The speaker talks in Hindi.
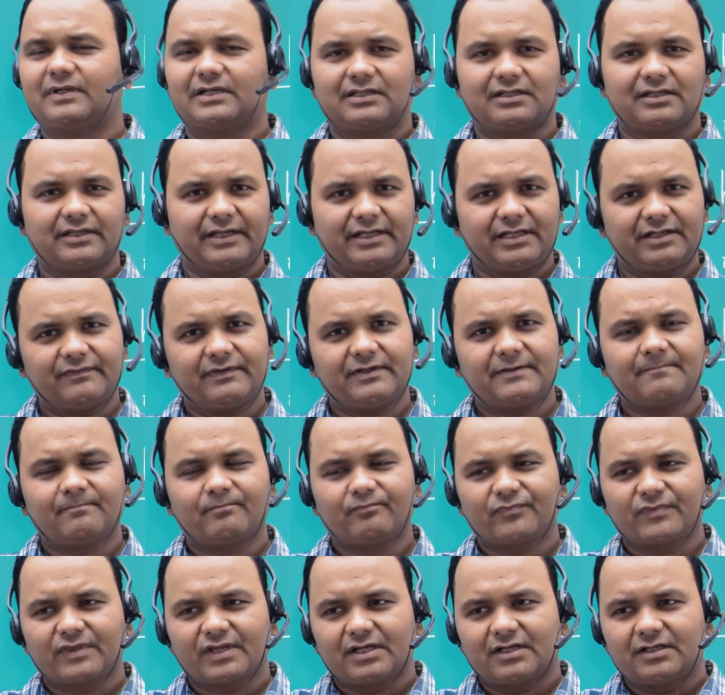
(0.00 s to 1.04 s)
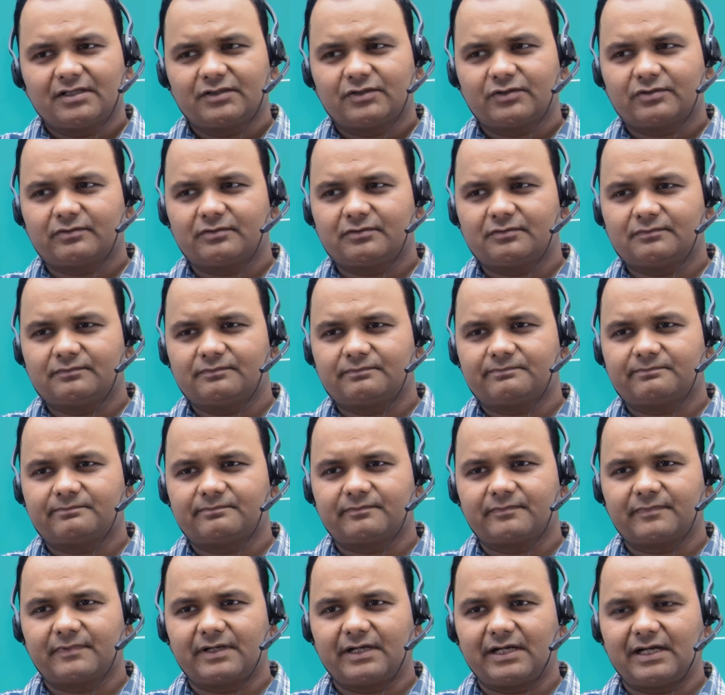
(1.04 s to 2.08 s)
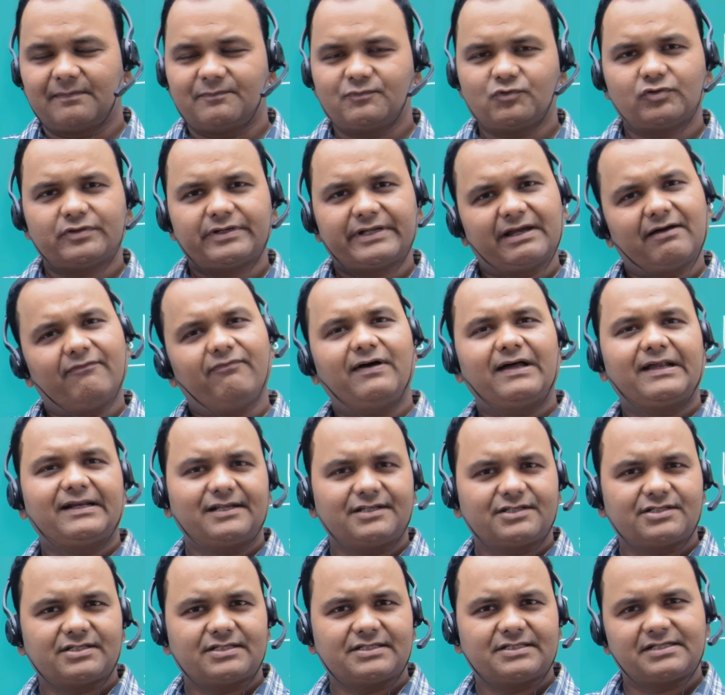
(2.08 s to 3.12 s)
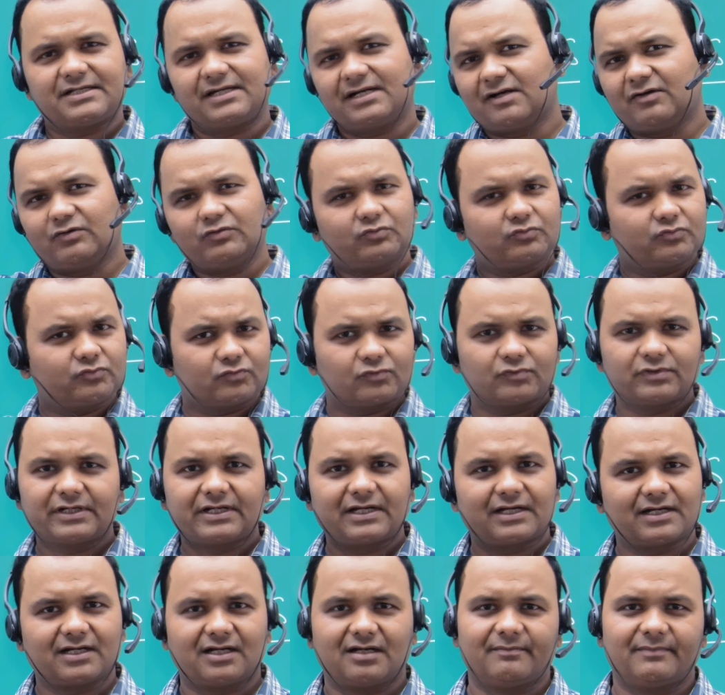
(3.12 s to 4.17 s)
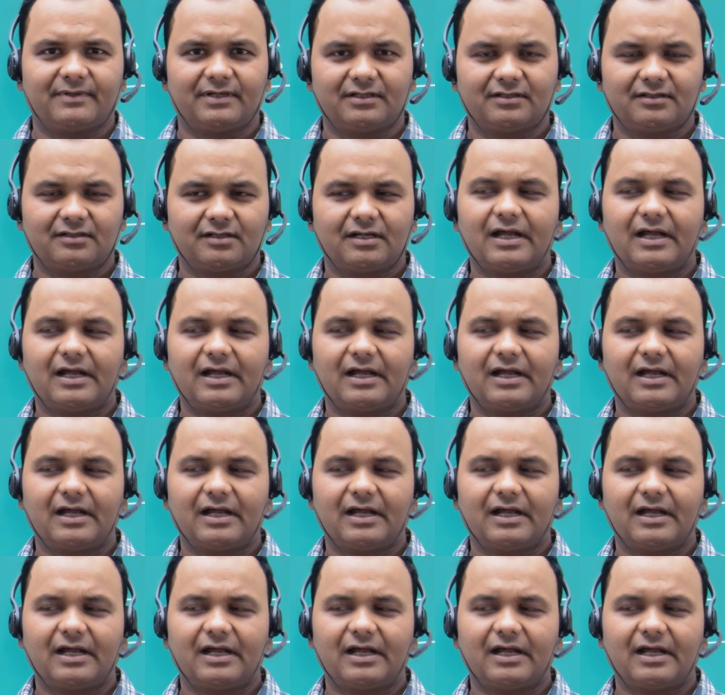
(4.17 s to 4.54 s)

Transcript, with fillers: बट एनी anyway, तो अब जो टी एफ आर ने चेंज करा हो तो उनका काम है